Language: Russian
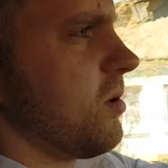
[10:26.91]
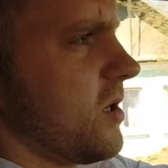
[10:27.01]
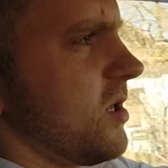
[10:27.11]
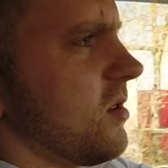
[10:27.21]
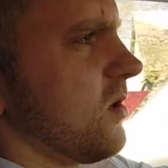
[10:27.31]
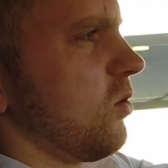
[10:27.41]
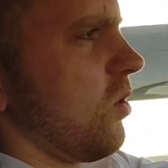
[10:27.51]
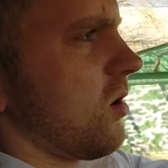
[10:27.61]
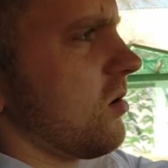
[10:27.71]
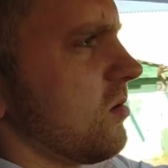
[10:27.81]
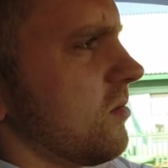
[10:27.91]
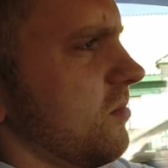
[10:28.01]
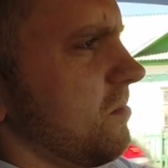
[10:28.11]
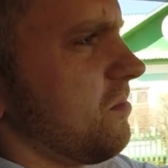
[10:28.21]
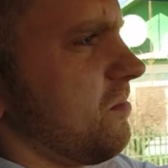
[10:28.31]
платить налог,
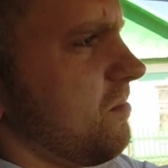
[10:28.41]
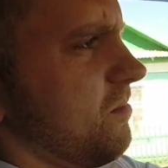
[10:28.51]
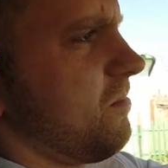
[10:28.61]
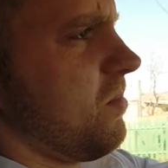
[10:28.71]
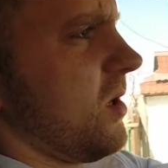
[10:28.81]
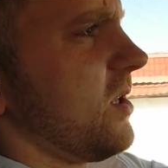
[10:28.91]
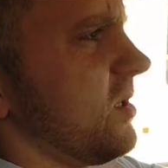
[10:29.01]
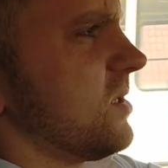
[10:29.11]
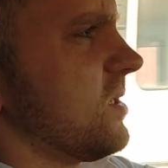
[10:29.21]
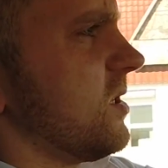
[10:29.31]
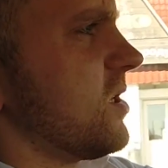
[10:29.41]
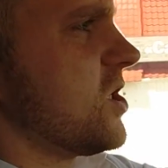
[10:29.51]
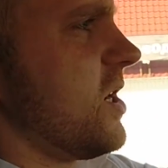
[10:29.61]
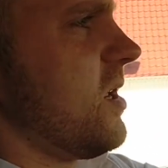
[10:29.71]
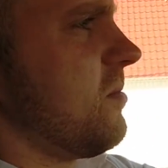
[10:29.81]
платить за
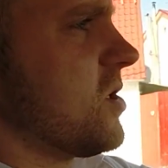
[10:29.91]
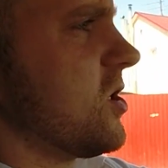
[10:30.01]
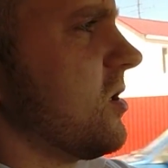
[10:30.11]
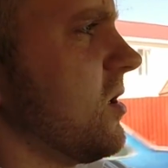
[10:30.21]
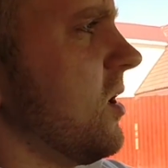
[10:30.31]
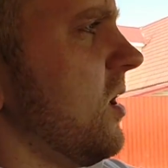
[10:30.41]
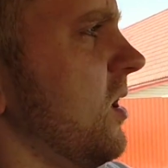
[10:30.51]
содержание машины.